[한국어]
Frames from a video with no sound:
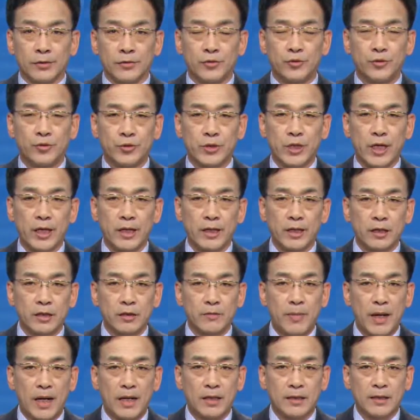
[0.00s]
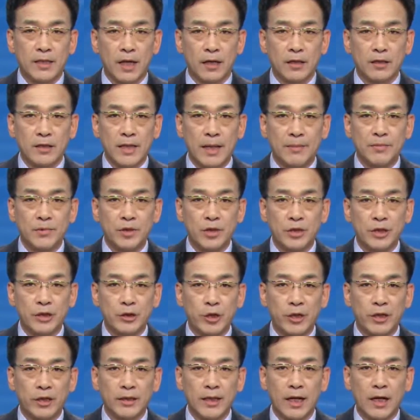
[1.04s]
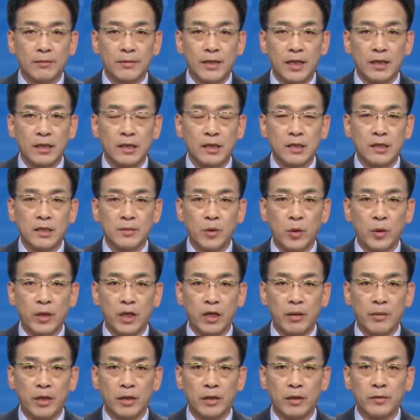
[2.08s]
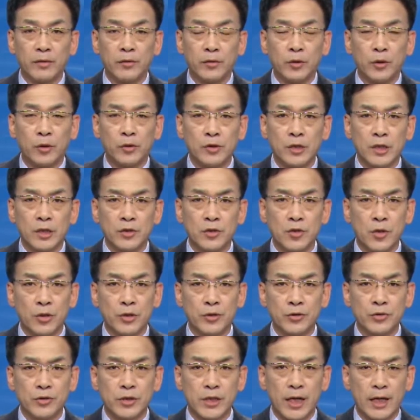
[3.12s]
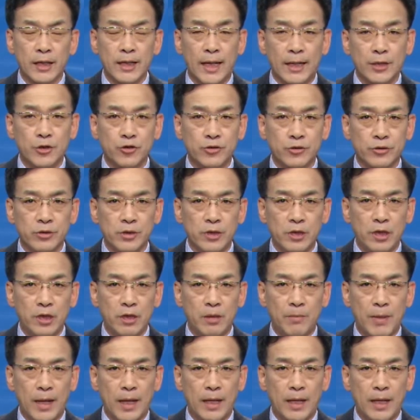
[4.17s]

구제역 발생 3년이 되는 다음 달 25일이면 토지 소유주가 가축을